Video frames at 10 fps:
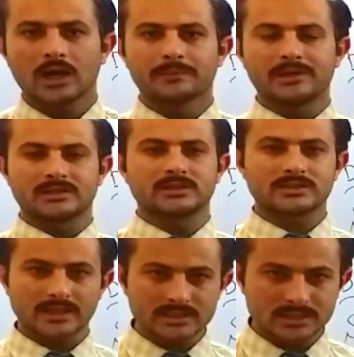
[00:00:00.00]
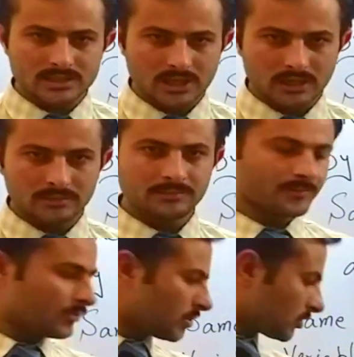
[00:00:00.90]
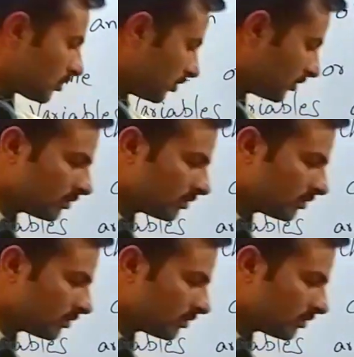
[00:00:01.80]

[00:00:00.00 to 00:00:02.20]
अपनी एक्सरसाइज की जानब तो